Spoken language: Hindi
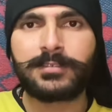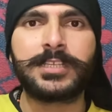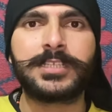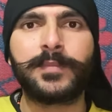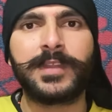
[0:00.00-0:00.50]

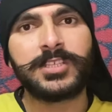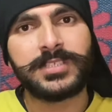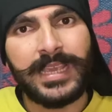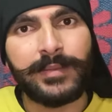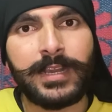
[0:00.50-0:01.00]
सिस्टम है ना
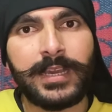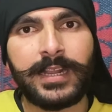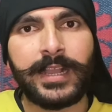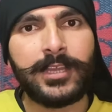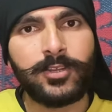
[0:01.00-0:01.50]
सेम का
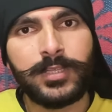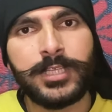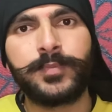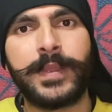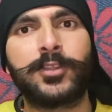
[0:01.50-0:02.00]
रखा है इन्होंने
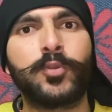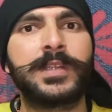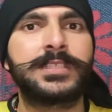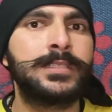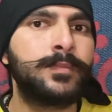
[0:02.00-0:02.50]
जोमेटो
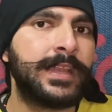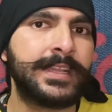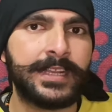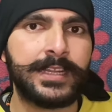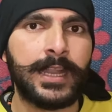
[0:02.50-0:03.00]
वर्सेज
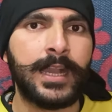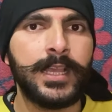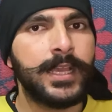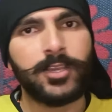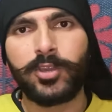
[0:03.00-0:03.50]
ब्लिंकिट का
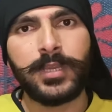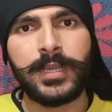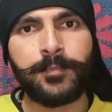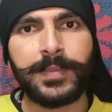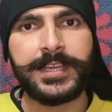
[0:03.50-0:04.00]
क्योंकि
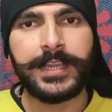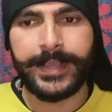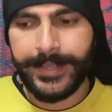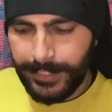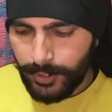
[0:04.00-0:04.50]
कंपनी एक
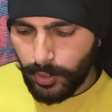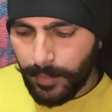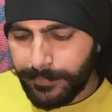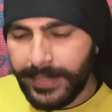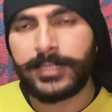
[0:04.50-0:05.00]
है तो अब
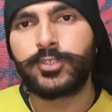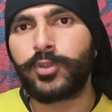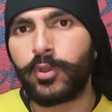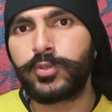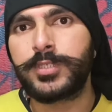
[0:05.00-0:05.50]
मैं
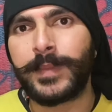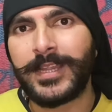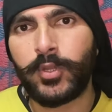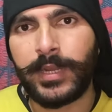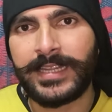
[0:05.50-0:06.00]
जो हूँ
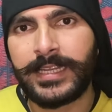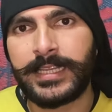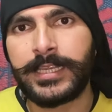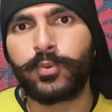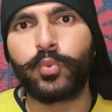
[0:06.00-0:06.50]
जोमेटो राइडर
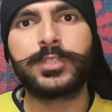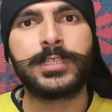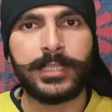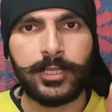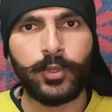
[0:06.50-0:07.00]
की कुछ
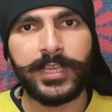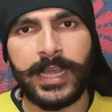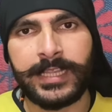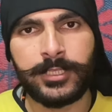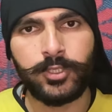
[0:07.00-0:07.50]
दिनों की
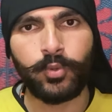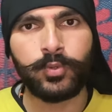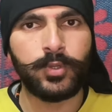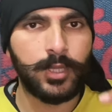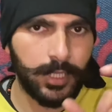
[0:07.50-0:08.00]
अर्निंग जो
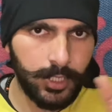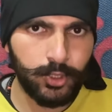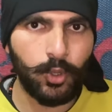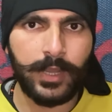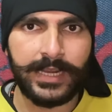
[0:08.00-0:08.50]
हूँ
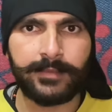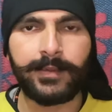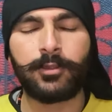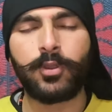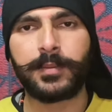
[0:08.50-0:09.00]
शो करने
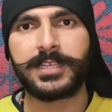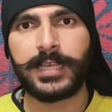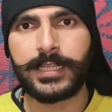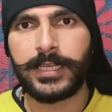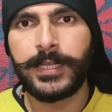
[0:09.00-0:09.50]
वाला हूँ आपके साथ